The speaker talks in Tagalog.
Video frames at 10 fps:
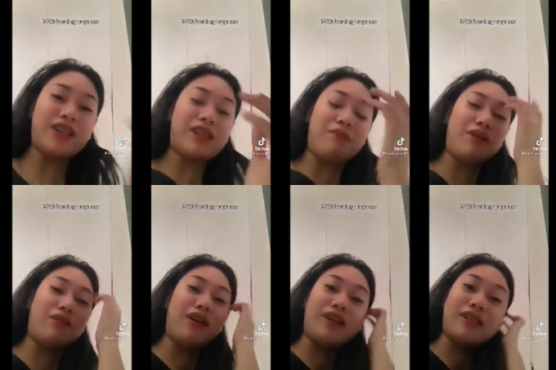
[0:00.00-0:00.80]
sabihin
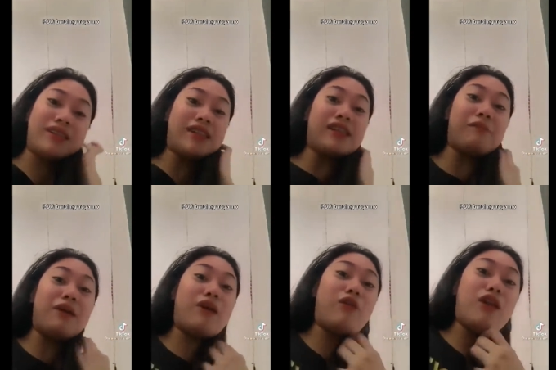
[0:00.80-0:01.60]
ko lang,
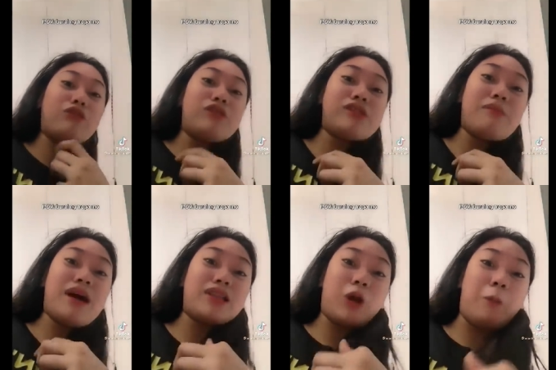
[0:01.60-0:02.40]
sasabihin ko lang dun sa
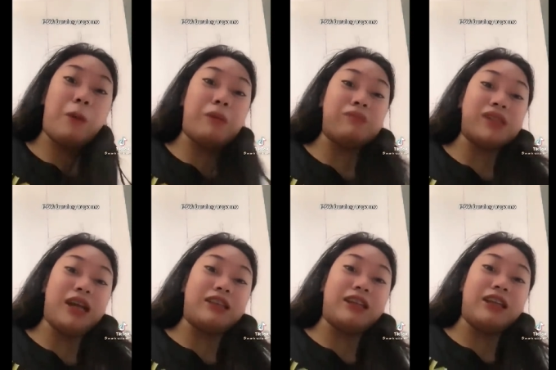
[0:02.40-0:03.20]
mga tropa peeps
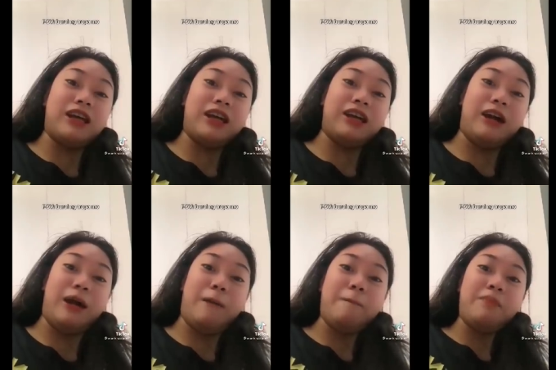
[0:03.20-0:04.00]
natin na nag
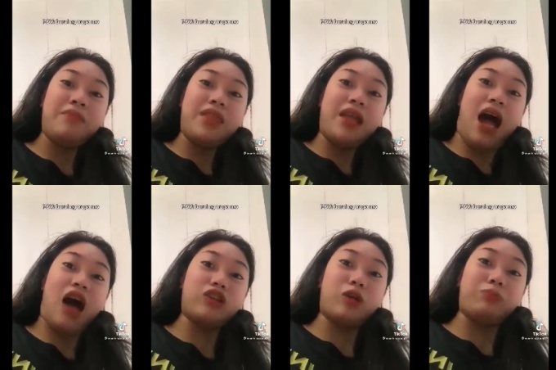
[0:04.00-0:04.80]
uh,
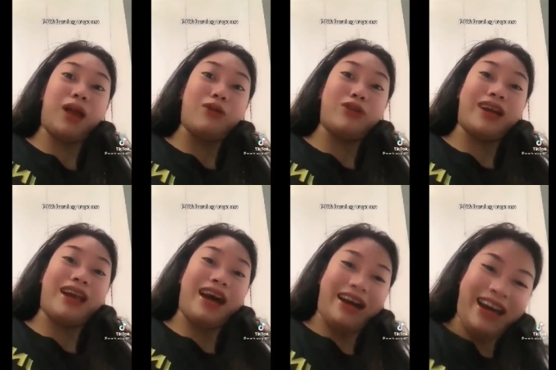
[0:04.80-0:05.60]
out of town ka
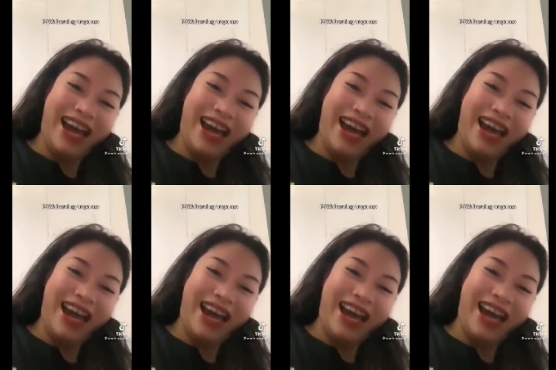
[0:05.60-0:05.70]
lang.